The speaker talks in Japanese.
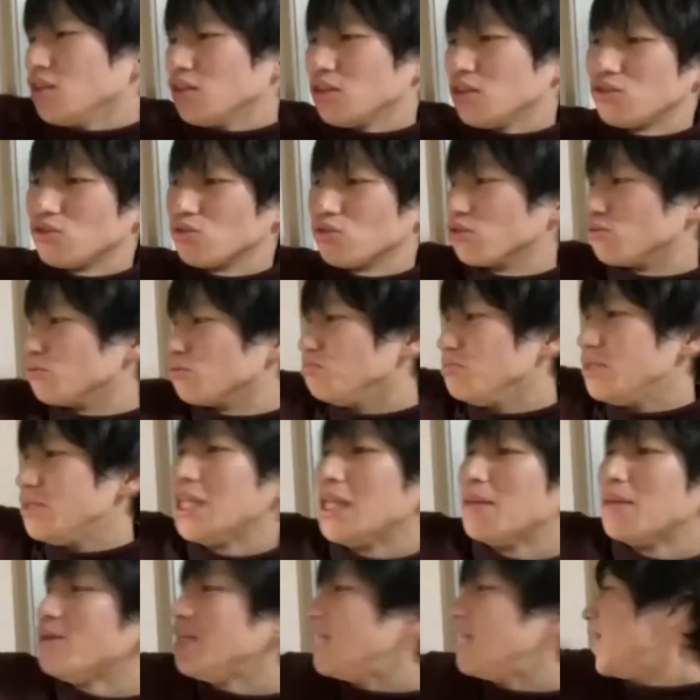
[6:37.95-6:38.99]
ちょっとみんな
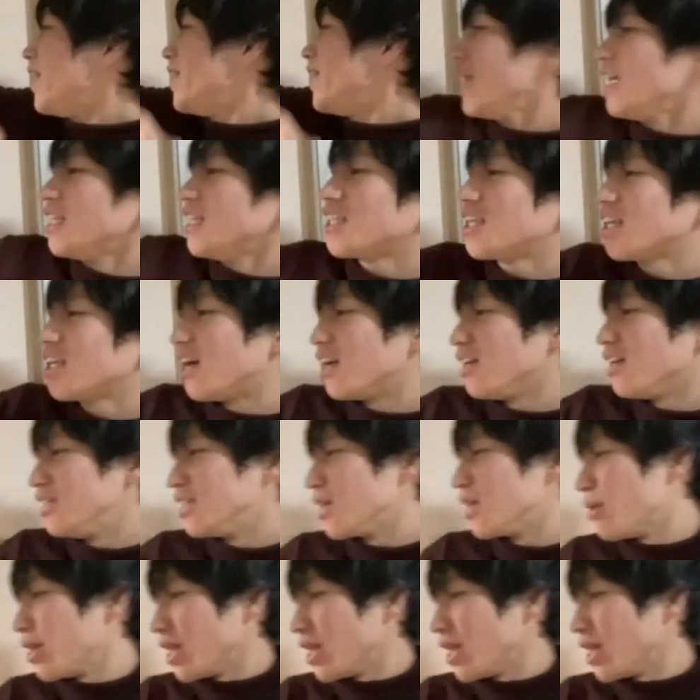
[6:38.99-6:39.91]
見ていけしっかり邪魔